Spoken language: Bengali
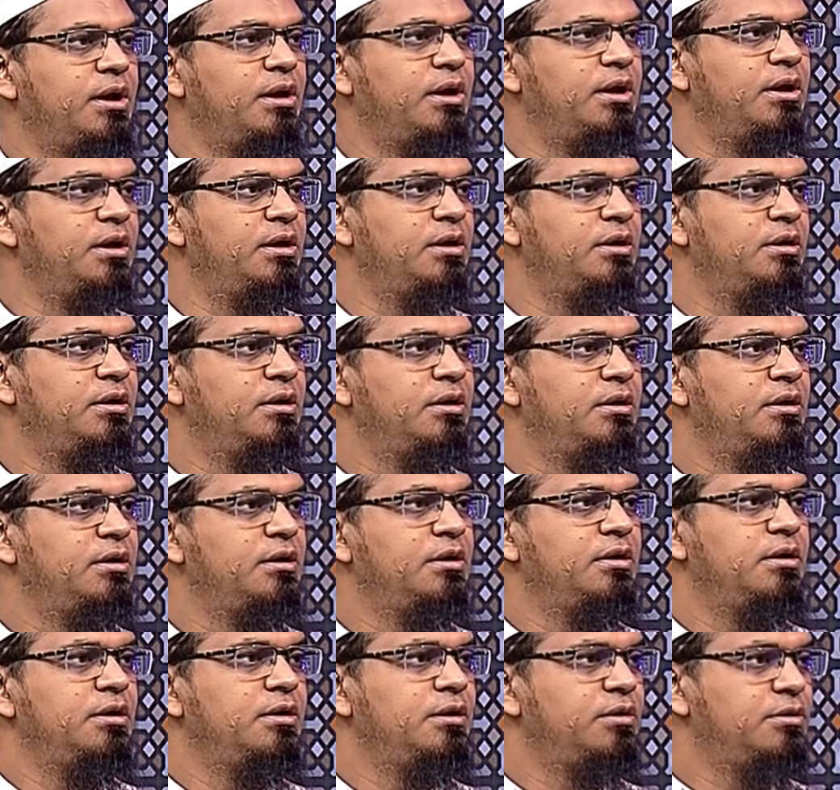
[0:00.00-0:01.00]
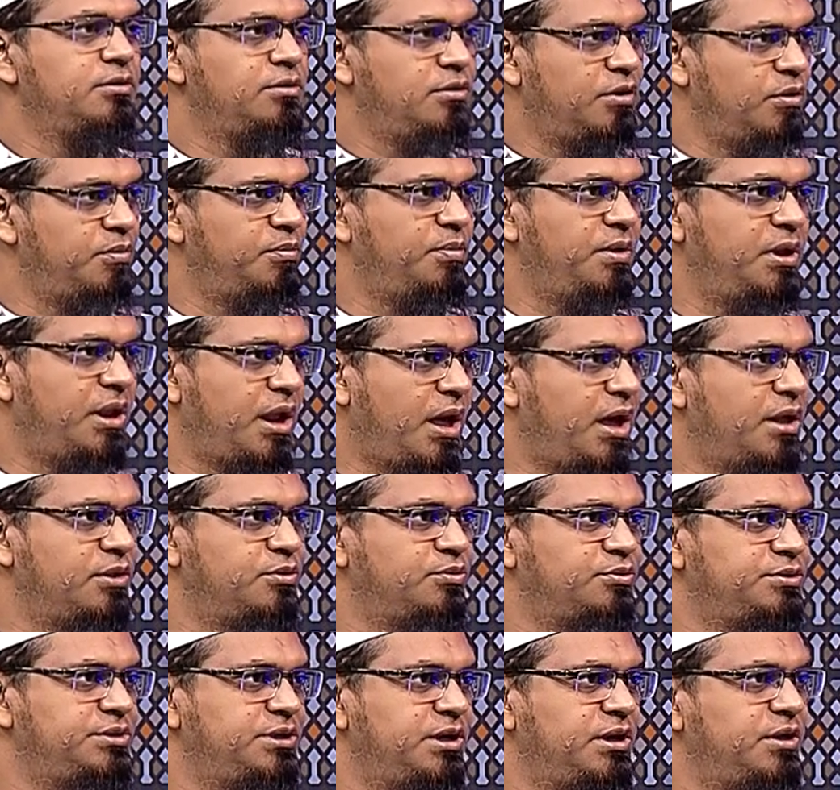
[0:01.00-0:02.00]
আগে তকবির হাত
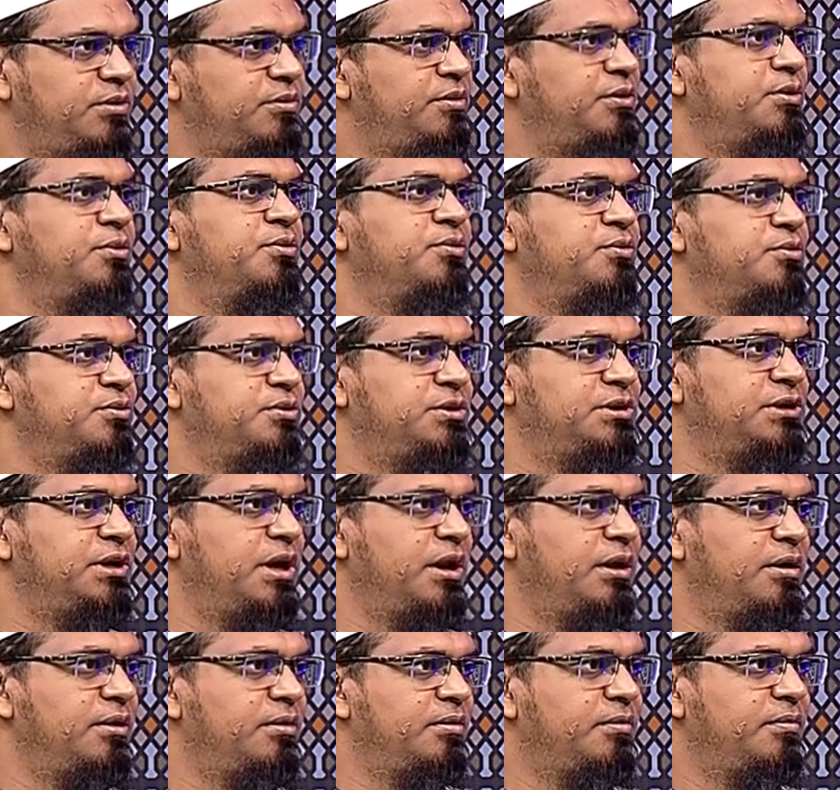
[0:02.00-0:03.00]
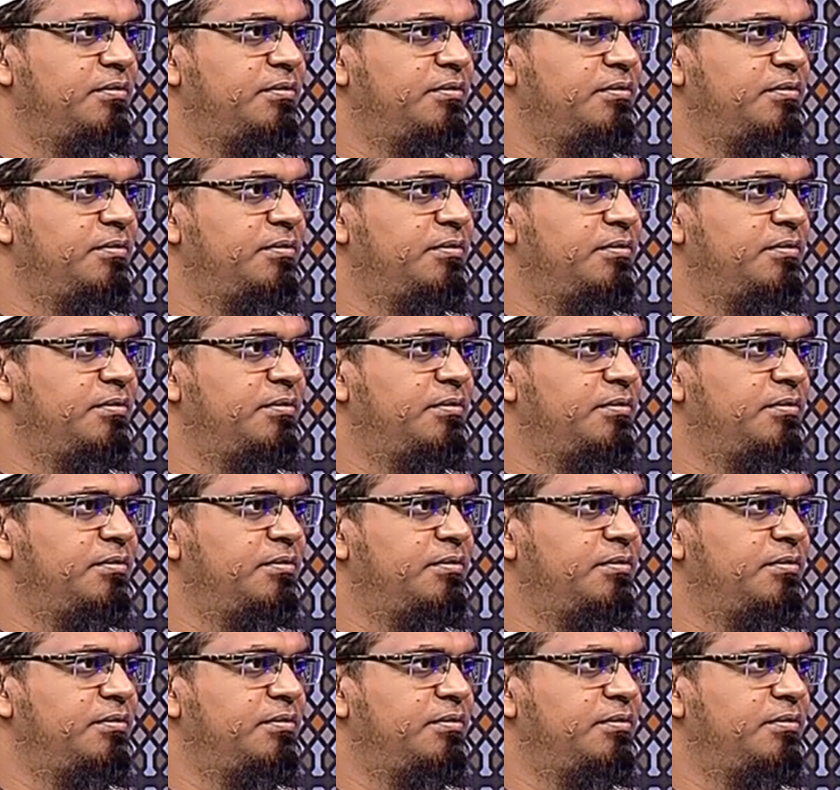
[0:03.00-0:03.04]
উঠিয়ে উনি রুকুতে যান